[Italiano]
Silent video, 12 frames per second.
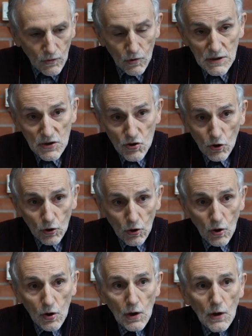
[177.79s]
Ogni
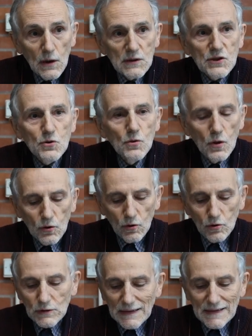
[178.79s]
giorno ci giungono
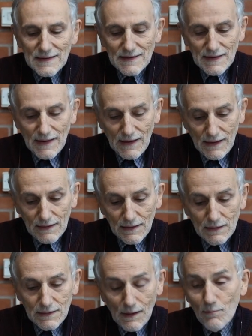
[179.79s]

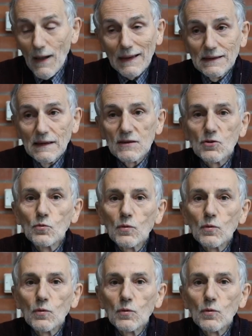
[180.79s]
notizie drammatiche su